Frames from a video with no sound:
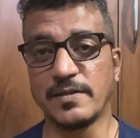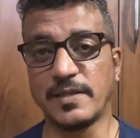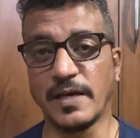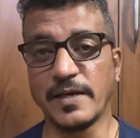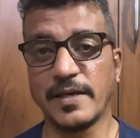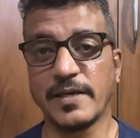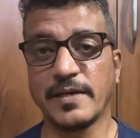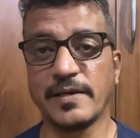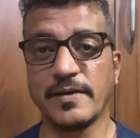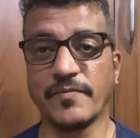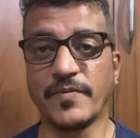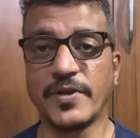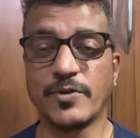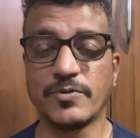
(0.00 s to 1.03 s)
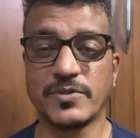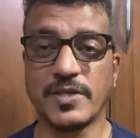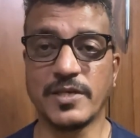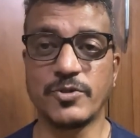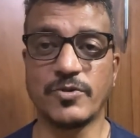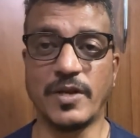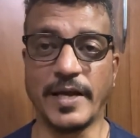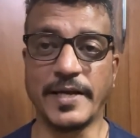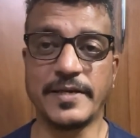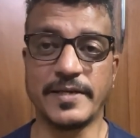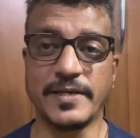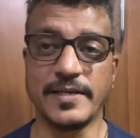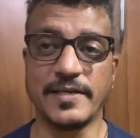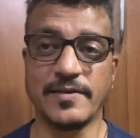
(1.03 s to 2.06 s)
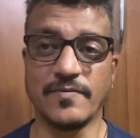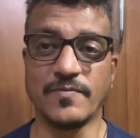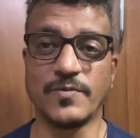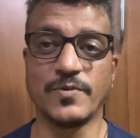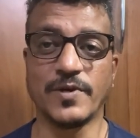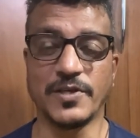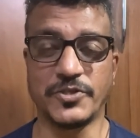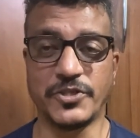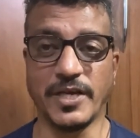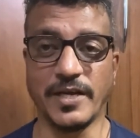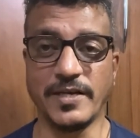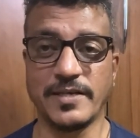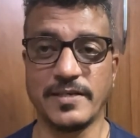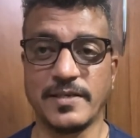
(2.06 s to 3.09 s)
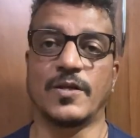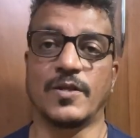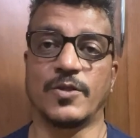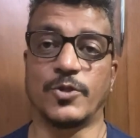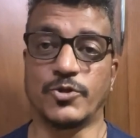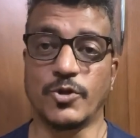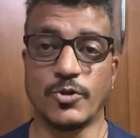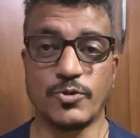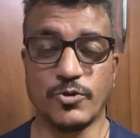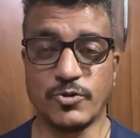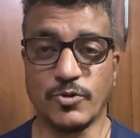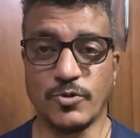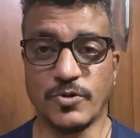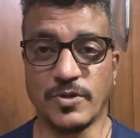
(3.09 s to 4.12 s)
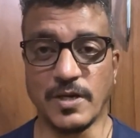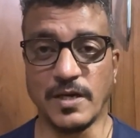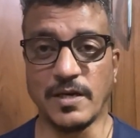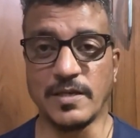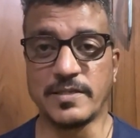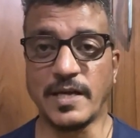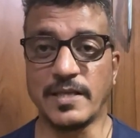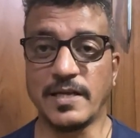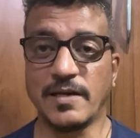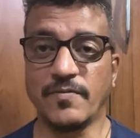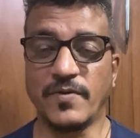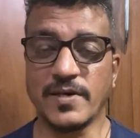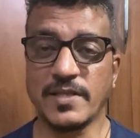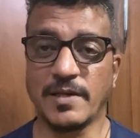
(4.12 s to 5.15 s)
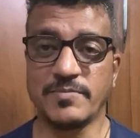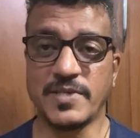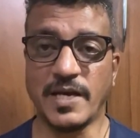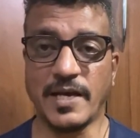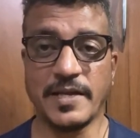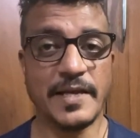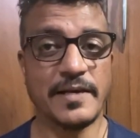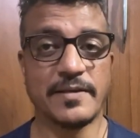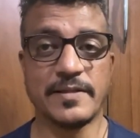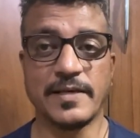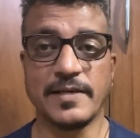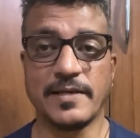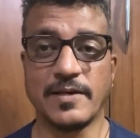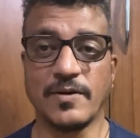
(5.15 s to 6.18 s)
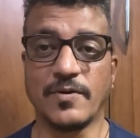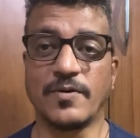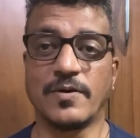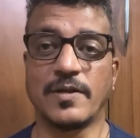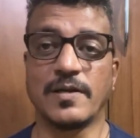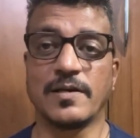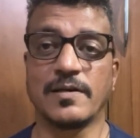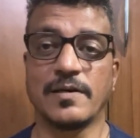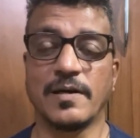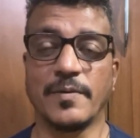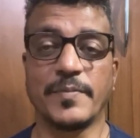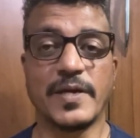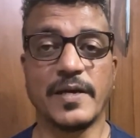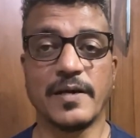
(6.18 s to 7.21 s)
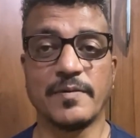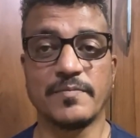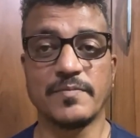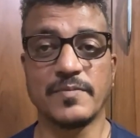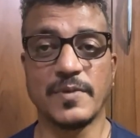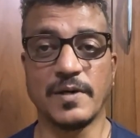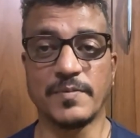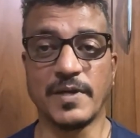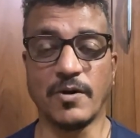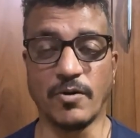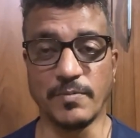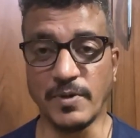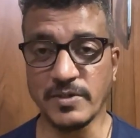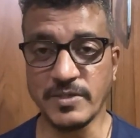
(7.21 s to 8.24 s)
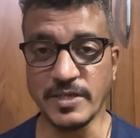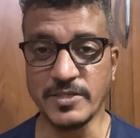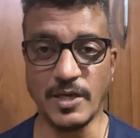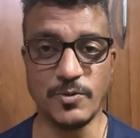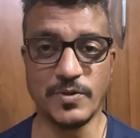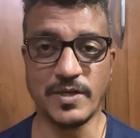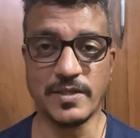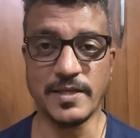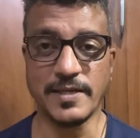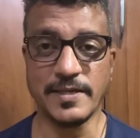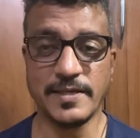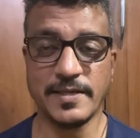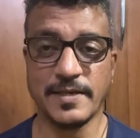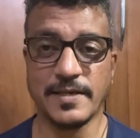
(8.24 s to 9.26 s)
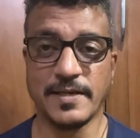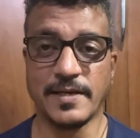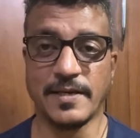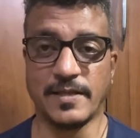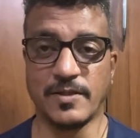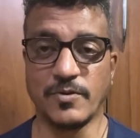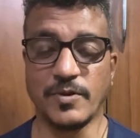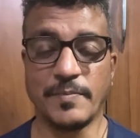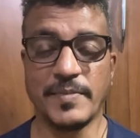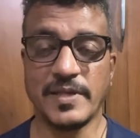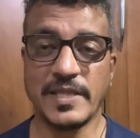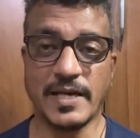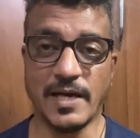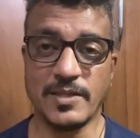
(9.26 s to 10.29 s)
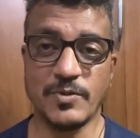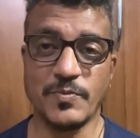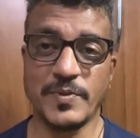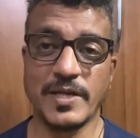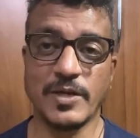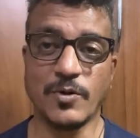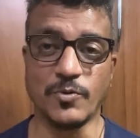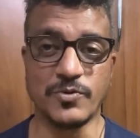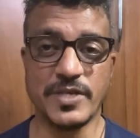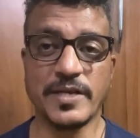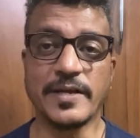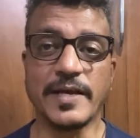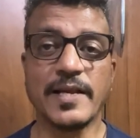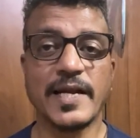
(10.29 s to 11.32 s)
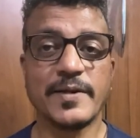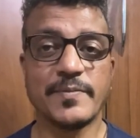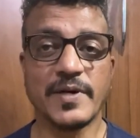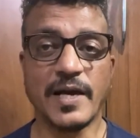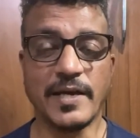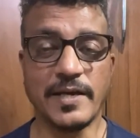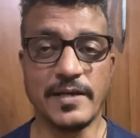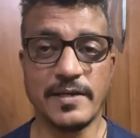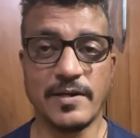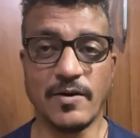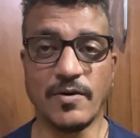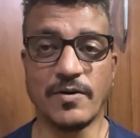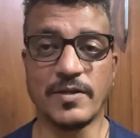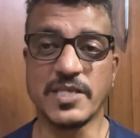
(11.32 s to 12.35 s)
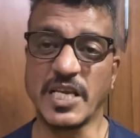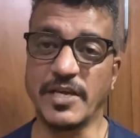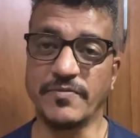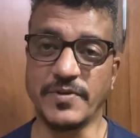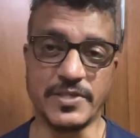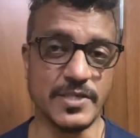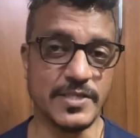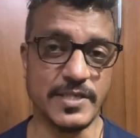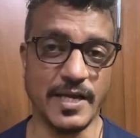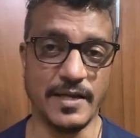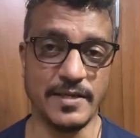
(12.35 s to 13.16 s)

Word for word: ताकि वीडियोस की जो लाइट है वो अच्छी आए तो चलो दोस्तों ज़्यादा वक्त हम ज़ाया नहीं करते और अभी हम अपना अनबॉक्सिंग चालू करते हैं तो ये मैं दिखाता हूँ मैंने कौन सी रिंग लाइट मंगाई है और इसके फीचर्स क्या